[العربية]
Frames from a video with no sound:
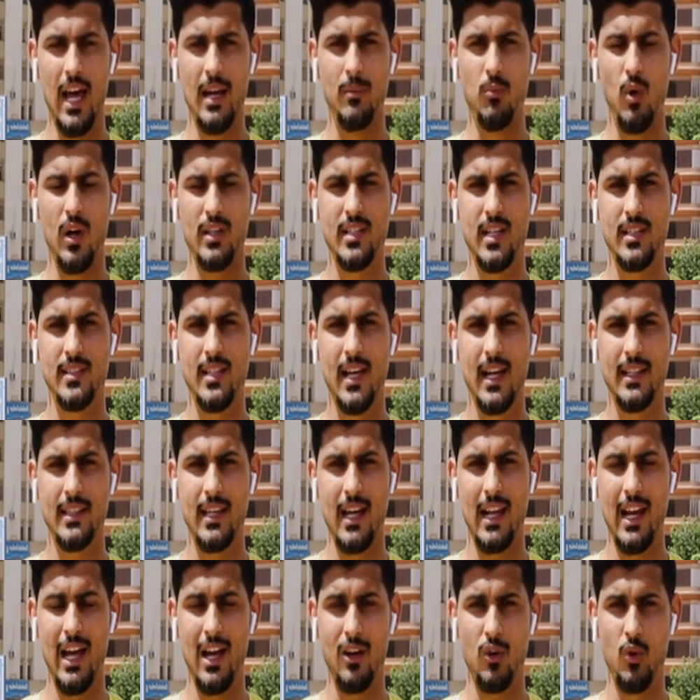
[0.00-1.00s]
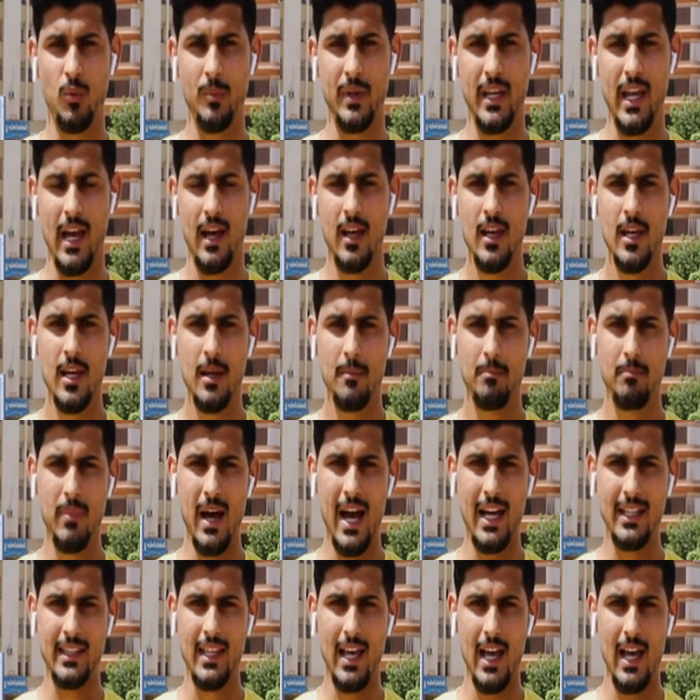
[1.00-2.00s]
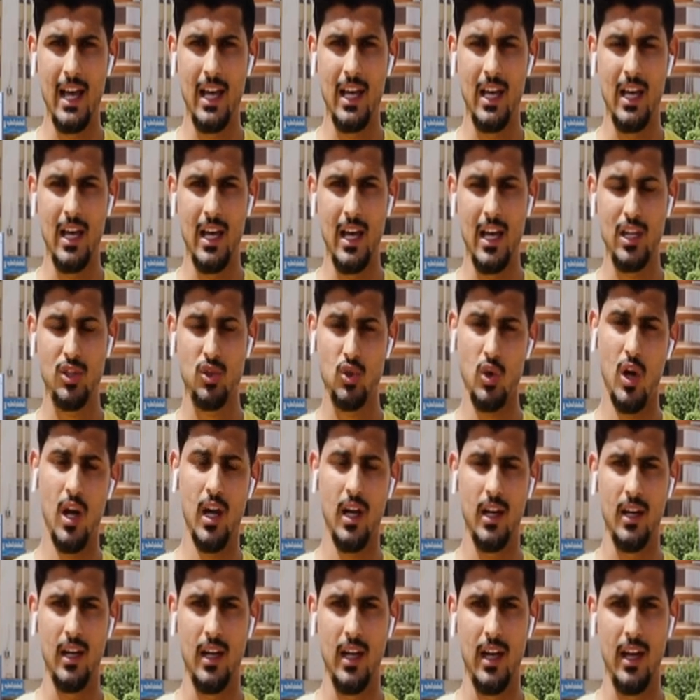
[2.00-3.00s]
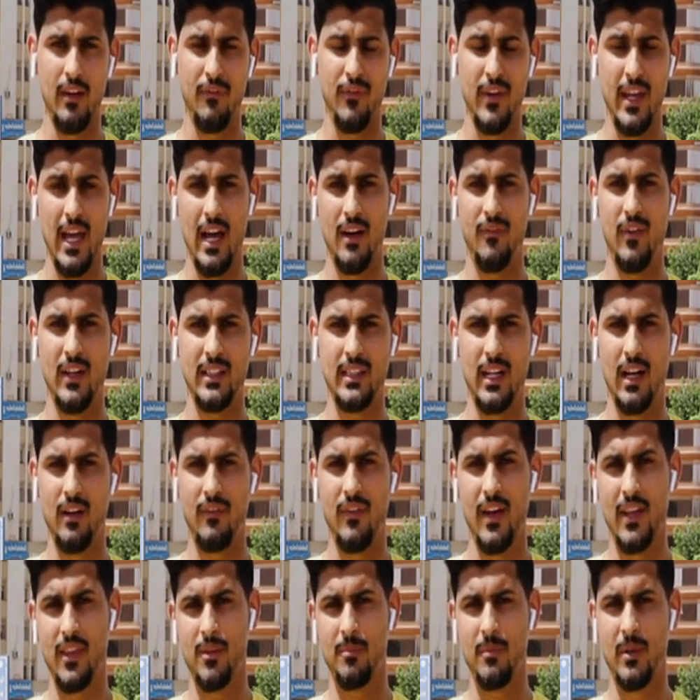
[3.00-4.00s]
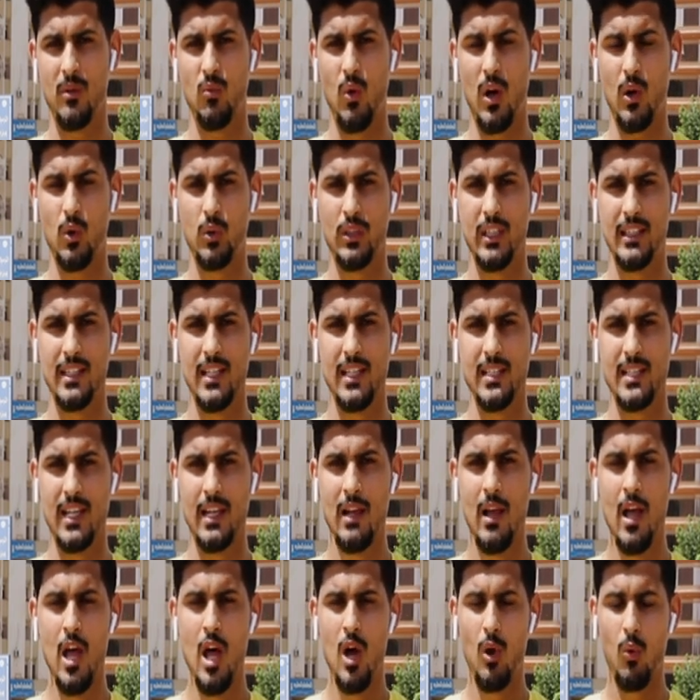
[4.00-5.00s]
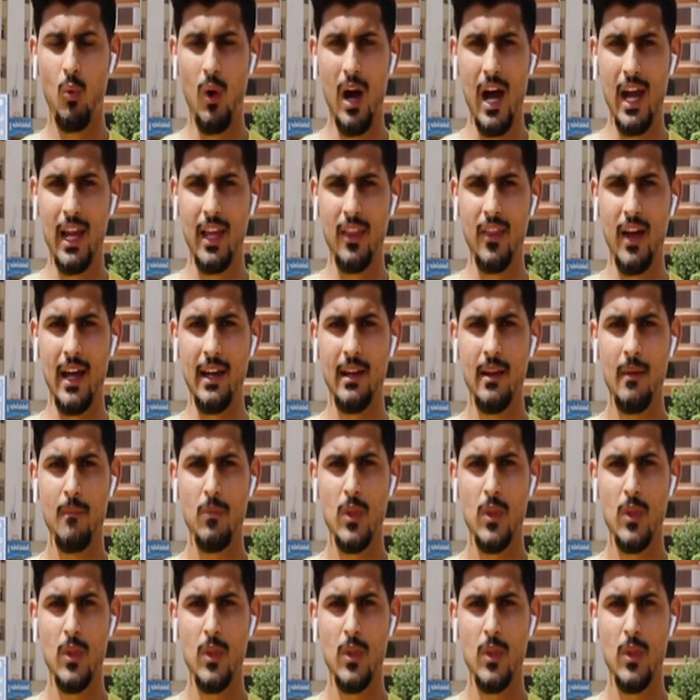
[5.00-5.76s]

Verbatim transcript: المؤسسات الحكومية بعد الشح في الفترة اللي فاتت من وقود الديزل وأيضا